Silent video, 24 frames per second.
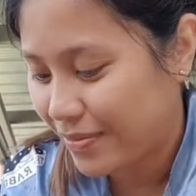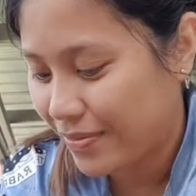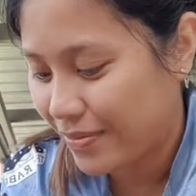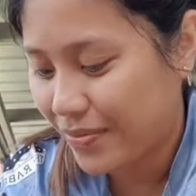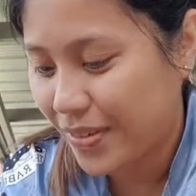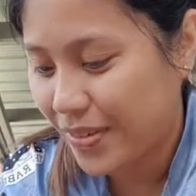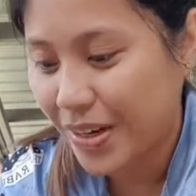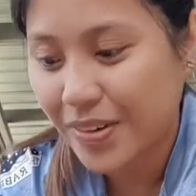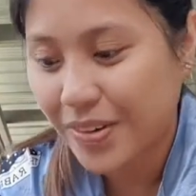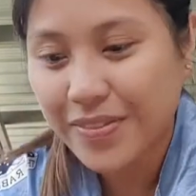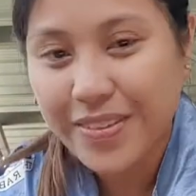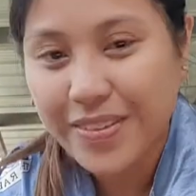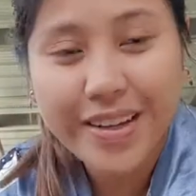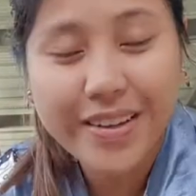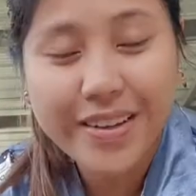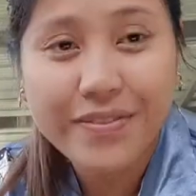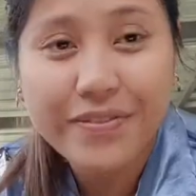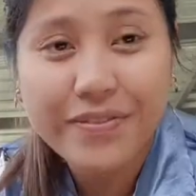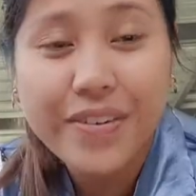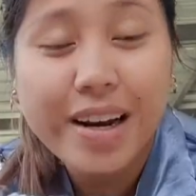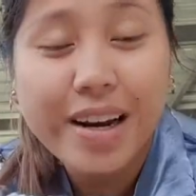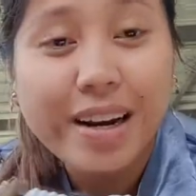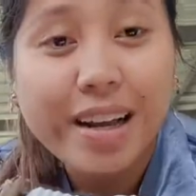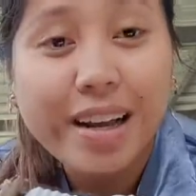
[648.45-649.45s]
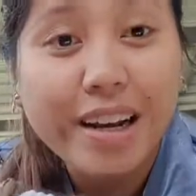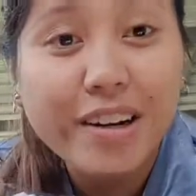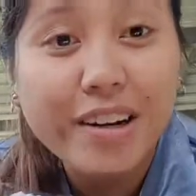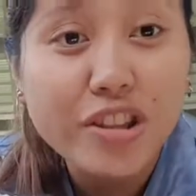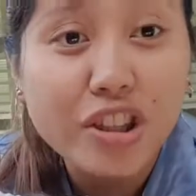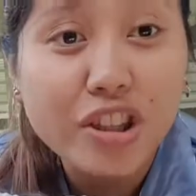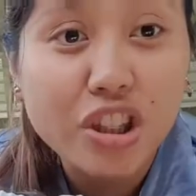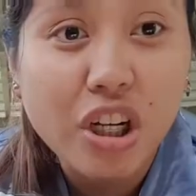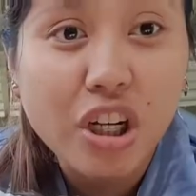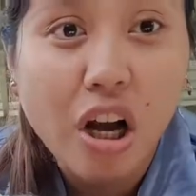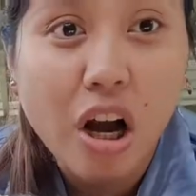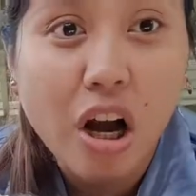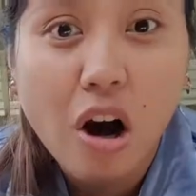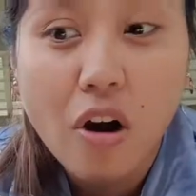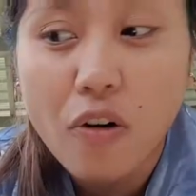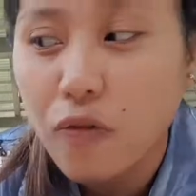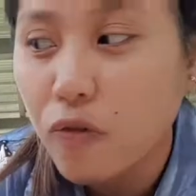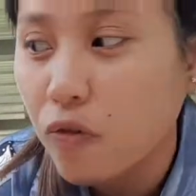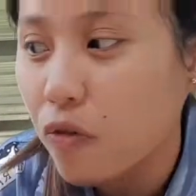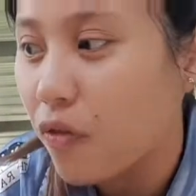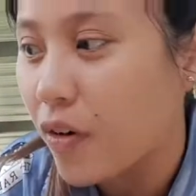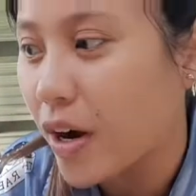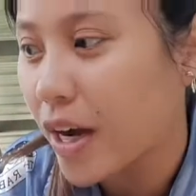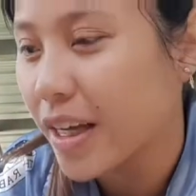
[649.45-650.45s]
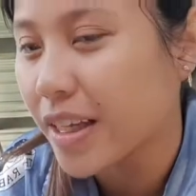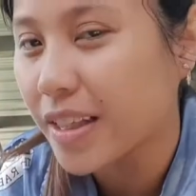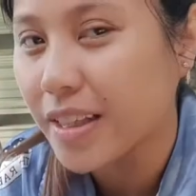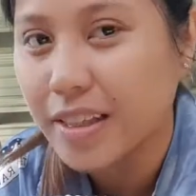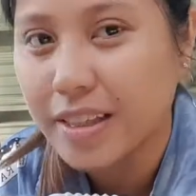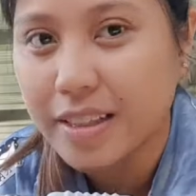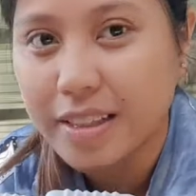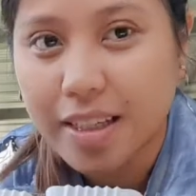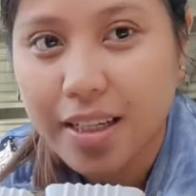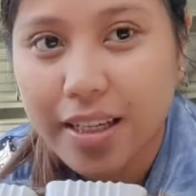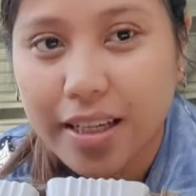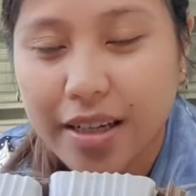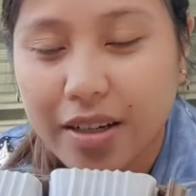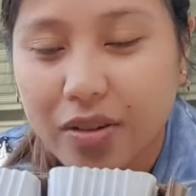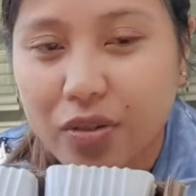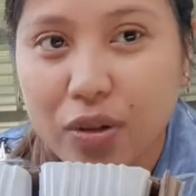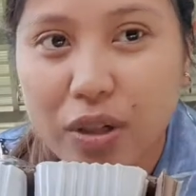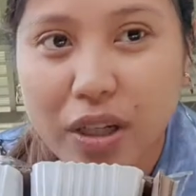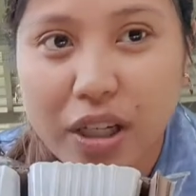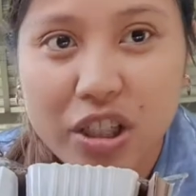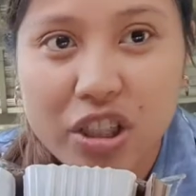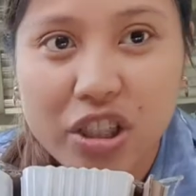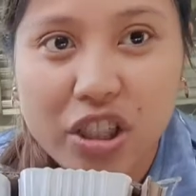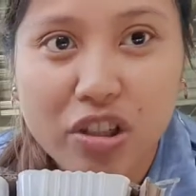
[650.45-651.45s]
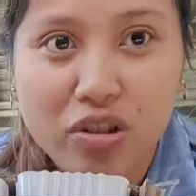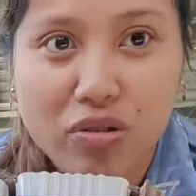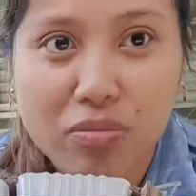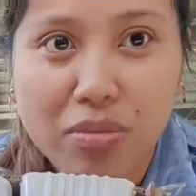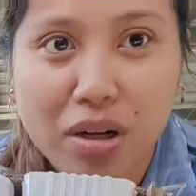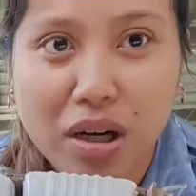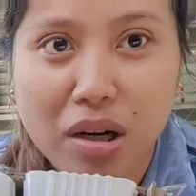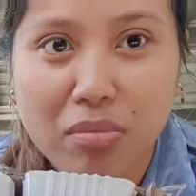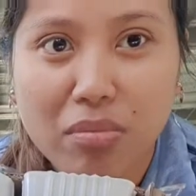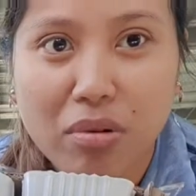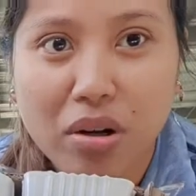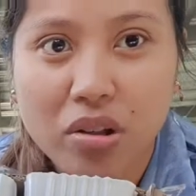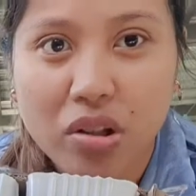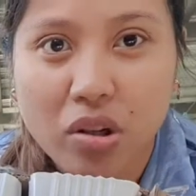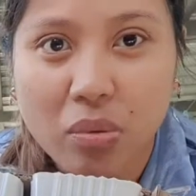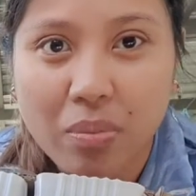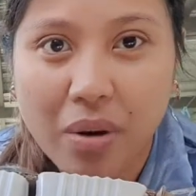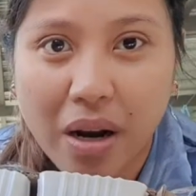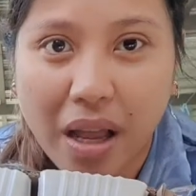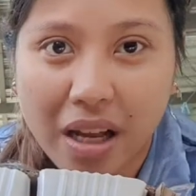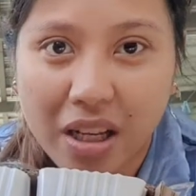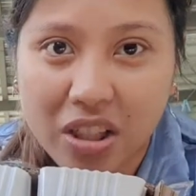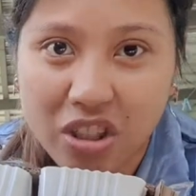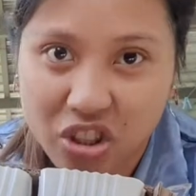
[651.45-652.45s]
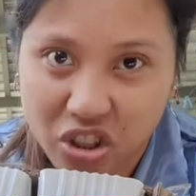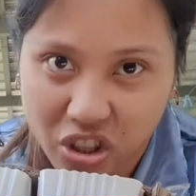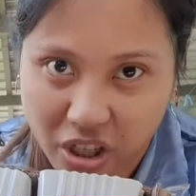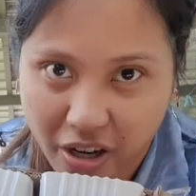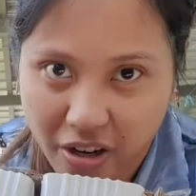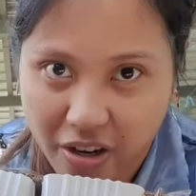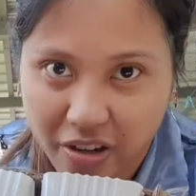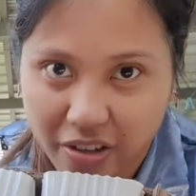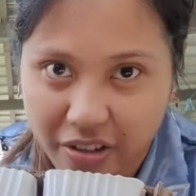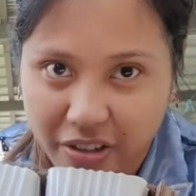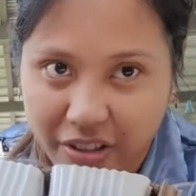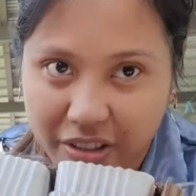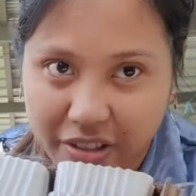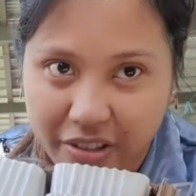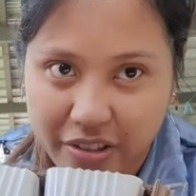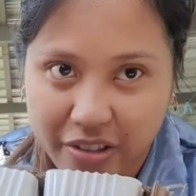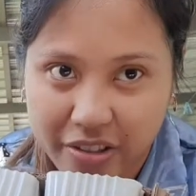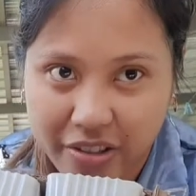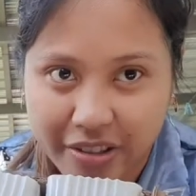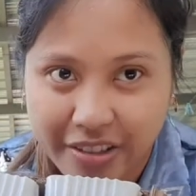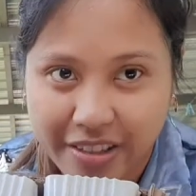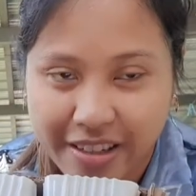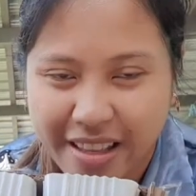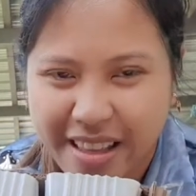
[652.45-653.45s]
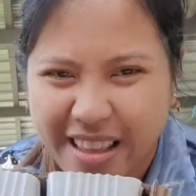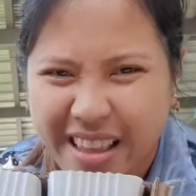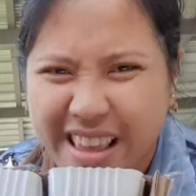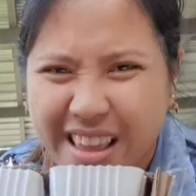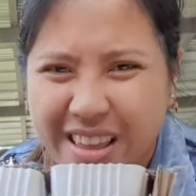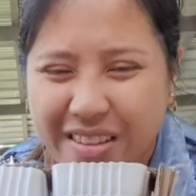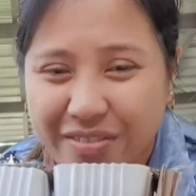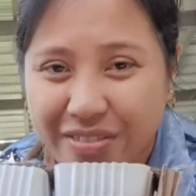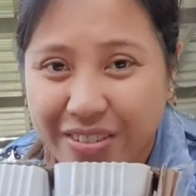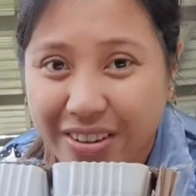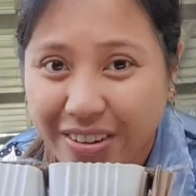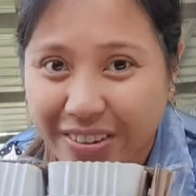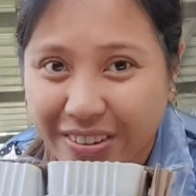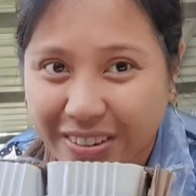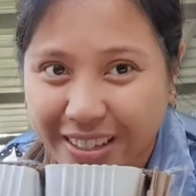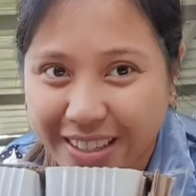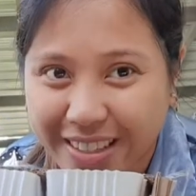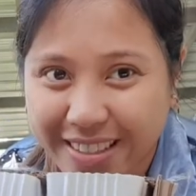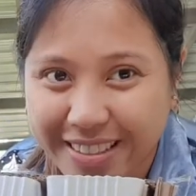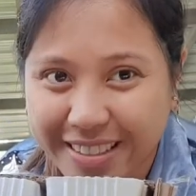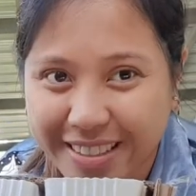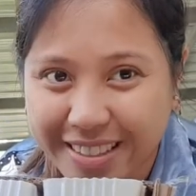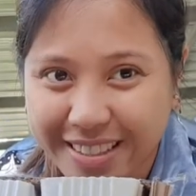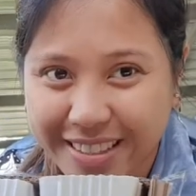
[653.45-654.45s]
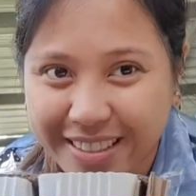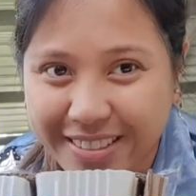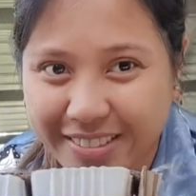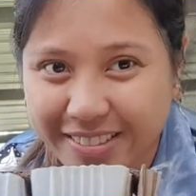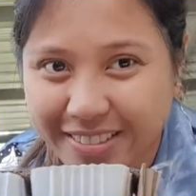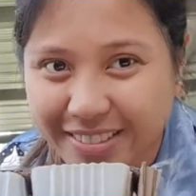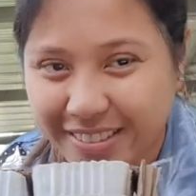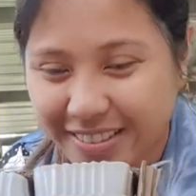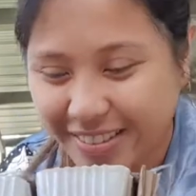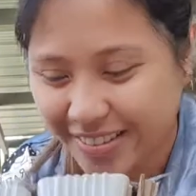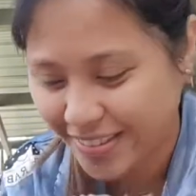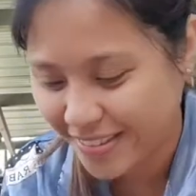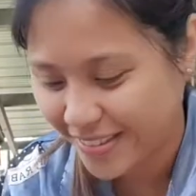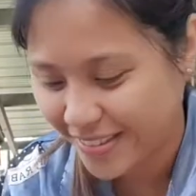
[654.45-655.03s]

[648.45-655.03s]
Pero may, para ano siya, off-white. Kakulay siya ng mga monoblock chair, ganun. Pero legit, oh.